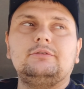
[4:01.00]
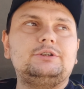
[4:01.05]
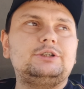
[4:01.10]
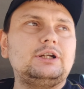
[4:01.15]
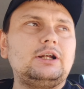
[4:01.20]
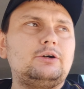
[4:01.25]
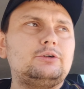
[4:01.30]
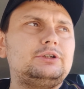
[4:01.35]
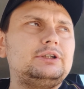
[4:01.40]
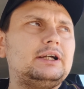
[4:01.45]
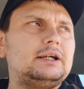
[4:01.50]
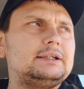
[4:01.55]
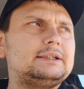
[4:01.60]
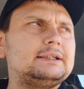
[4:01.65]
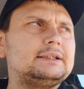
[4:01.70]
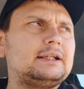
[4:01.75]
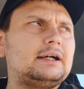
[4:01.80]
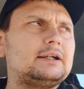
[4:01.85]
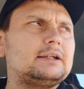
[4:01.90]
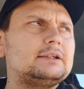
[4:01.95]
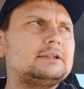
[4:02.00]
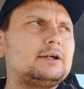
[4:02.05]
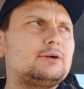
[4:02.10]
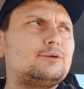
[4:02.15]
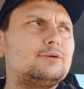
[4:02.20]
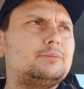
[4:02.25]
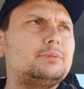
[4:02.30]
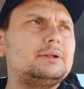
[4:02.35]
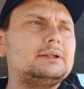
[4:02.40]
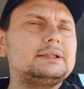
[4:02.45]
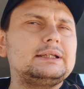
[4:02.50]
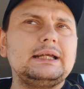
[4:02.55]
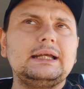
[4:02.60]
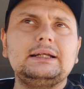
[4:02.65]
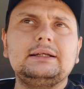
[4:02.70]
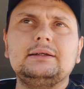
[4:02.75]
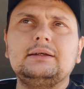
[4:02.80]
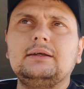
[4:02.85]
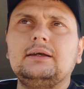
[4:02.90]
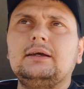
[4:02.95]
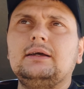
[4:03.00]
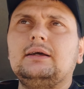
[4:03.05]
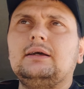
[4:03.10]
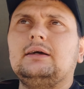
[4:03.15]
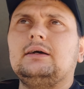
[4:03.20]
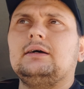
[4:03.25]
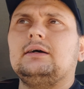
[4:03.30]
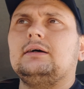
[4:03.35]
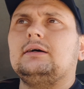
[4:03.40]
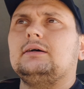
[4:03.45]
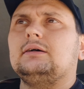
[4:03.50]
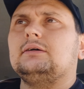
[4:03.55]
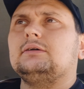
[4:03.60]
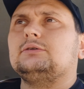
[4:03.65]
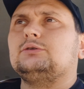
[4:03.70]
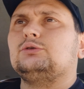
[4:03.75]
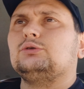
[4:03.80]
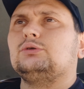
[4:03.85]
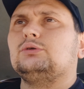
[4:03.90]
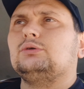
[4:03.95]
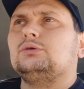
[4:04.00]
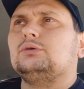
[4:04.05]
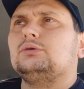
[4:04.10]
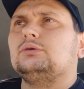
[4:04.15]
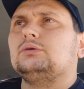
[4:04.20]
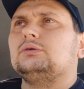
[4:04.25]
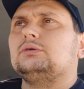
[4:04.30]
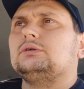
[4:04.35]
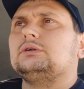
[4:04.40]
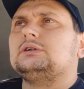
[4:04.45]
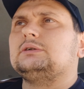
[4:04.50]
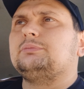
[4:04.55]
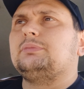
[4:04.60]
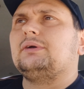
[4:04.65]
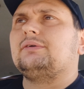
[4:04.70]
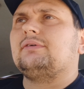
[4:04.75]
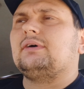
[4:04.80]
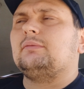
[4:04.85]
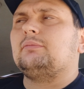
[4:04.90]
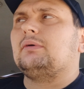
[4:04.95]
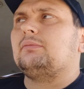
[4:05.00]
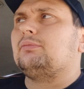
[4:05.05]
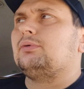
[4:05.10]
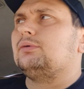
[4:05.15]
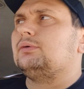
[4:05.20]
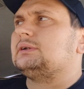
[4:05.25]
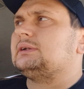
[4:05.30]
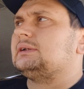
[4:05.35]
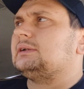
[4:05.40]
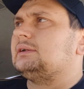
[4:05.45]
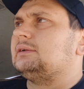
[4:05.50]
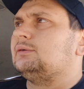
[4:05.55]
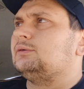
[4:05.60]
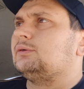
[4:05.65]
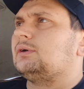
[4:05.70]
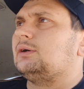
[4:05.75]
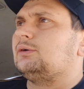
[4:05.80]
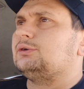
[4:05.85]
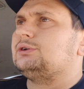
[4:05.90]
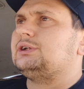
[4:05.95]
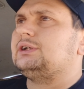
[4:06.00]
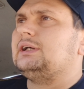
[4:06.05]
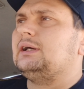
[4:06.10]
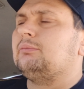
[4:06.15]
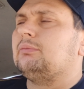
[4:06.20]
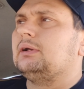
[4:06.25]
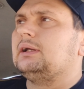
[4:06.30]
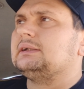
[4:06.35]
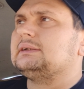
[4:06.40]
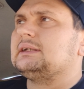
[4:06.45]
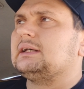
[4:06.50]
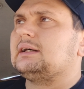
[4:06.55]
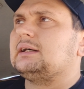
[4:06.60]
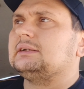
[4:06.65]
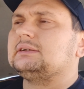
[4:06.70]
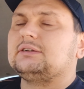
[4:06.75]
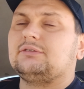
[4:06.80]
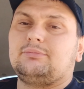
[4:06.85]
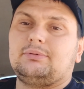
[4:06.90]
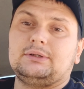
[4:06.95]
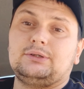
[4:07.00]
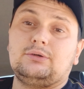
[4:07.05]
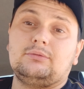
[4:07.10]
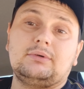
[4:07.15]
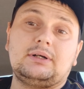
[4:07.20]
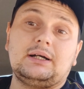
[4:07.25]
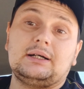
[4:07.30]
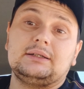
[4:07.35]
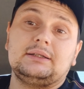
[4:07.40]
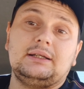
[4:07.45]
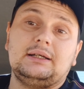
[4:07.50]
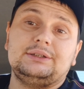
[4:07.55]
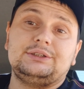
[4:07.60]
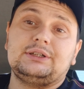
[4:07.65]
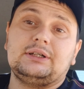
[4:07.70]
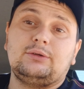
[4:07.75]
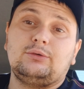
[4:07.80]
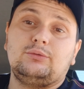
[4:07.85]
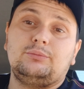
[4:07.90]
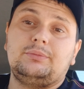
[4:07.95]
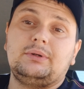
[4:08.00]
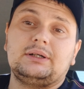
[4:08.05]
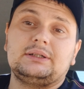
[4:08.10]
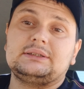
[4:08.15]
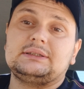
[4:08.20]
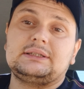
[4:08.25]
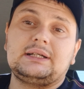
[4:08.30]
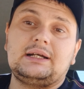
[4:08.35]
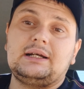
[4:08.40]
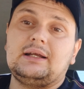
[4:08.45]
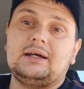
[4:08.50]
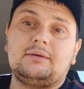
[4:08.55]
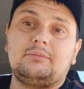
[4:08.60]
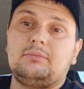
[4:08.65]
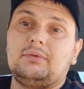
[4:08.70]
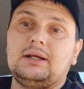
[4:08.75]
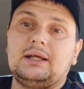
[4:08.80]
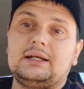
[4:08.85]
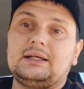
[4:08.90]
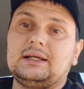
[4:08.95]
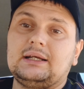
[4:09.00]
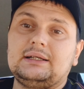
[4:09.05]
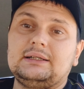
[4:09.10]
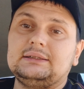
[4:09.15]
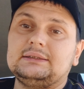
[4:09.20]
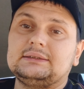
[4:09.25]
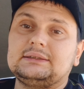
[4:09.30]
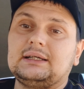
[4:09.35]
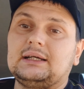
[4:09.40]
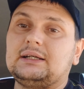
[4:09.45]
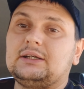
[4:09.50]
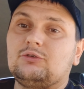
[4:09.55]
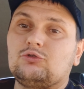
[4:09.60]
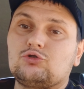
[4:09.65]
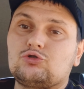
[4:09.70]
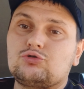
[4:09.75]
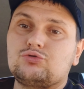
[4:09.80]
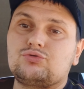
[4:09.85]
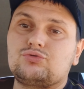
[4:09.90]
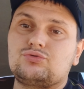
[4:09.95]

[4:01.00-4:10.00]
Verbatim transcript: Вчера вот неординарный такой был день. Э, то сперва бабосы, ну, короче, не было заказов. Потом, как начал Убер стрелять, блядь, один за одним,